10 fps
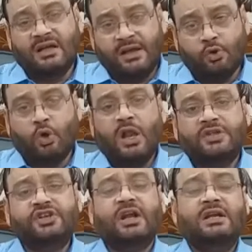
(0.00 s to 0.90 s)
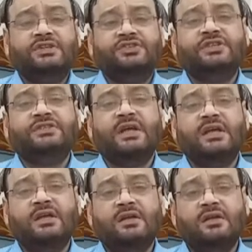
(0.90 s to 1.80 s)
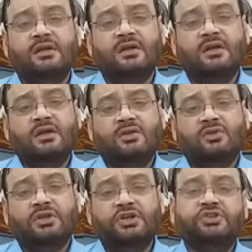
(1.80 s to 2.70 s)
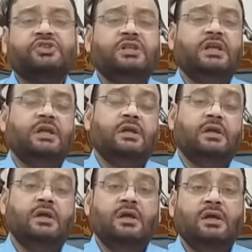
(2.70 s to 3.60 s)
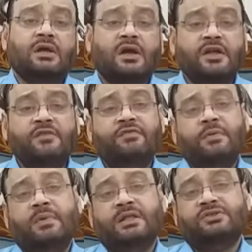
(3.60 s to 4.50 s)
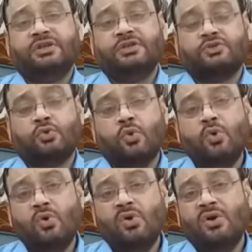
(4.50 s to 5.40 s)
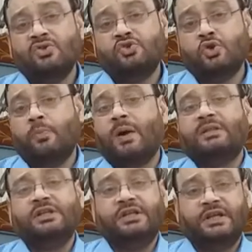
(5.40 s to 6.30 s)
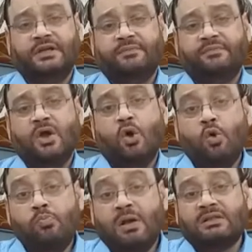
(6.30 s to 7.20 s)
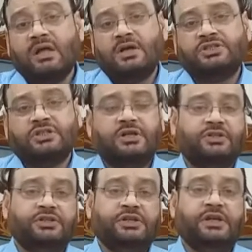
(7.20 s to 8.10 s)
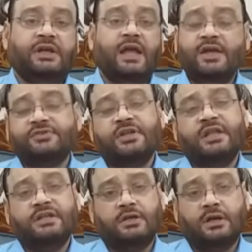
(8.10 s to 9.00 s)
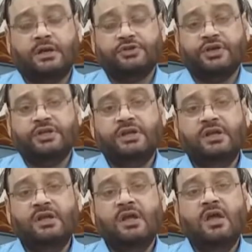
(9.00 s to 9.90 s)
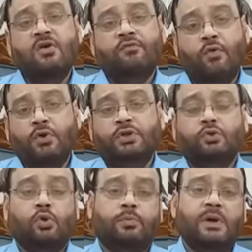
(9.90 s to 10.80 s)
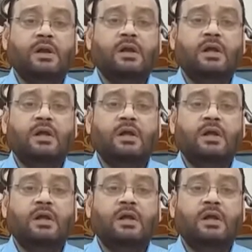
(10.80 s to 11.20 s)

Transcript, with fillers: गैनोकोलॉजिकल डिजीज़ है इसलिए कई फीमेल्स इसको छुपाती हैं और बर्दाश्त करती हैं ऐसा नहीं करना चाहिए फौरी तौर पर